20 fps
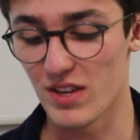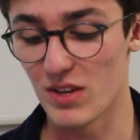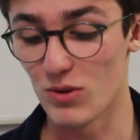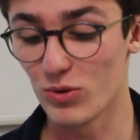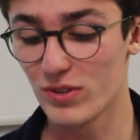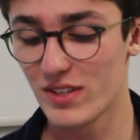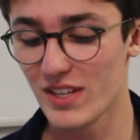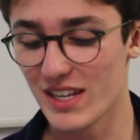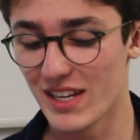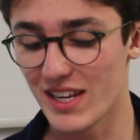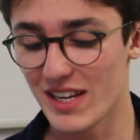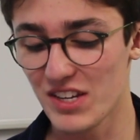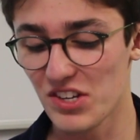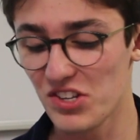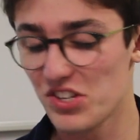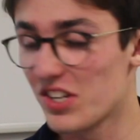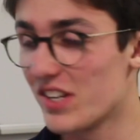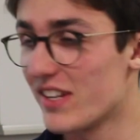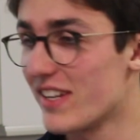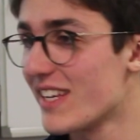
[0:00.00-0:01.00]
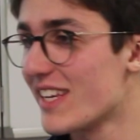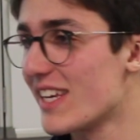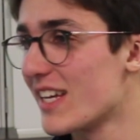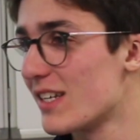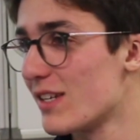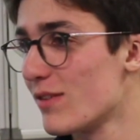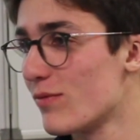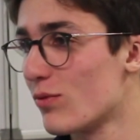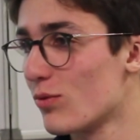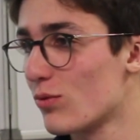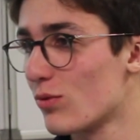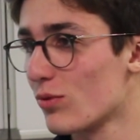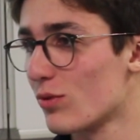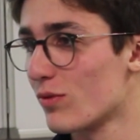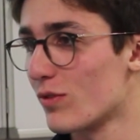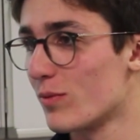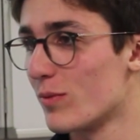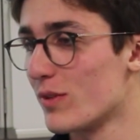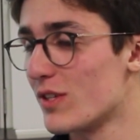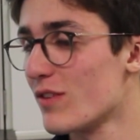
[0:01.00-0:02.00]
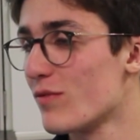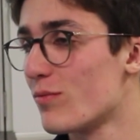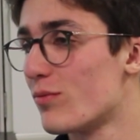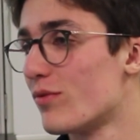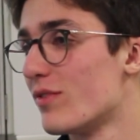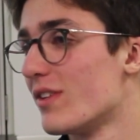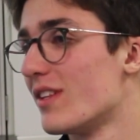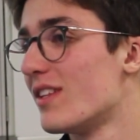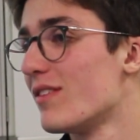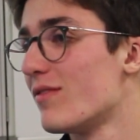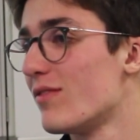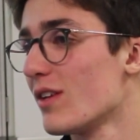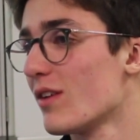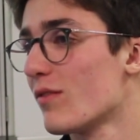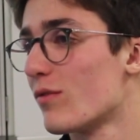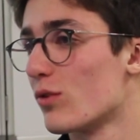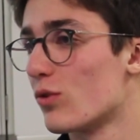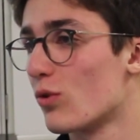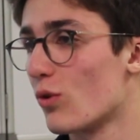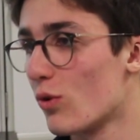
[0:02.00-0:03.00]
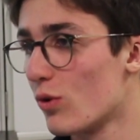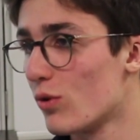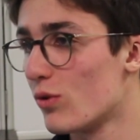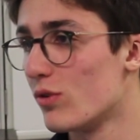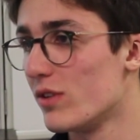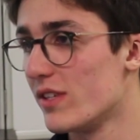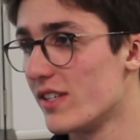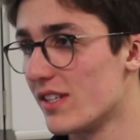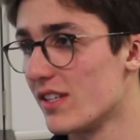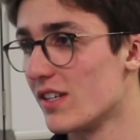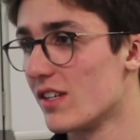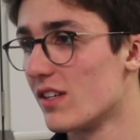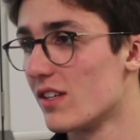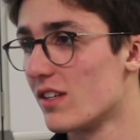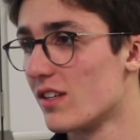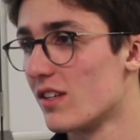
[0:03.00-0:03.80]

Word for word: et ôter les clichés négatifs autour de votre métier, vous pouvez définir votre rôle au lycée